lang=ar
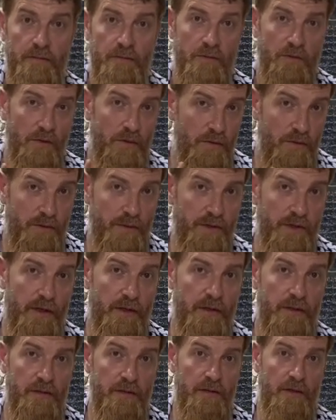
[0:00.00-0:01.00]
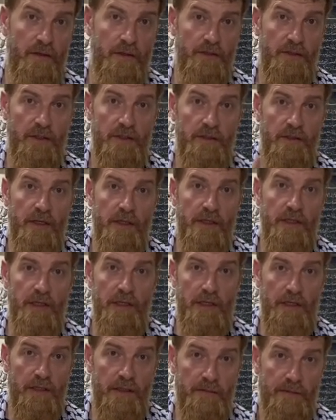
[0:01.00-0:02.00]
والانثى عشان
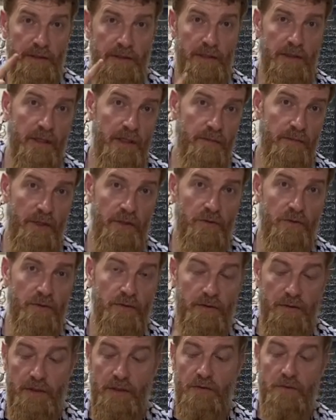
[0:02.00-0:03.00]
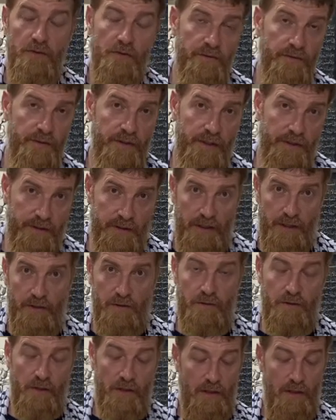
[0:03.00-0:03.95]
تلقيح للبطن اللي بعده لانه الفراغ تحت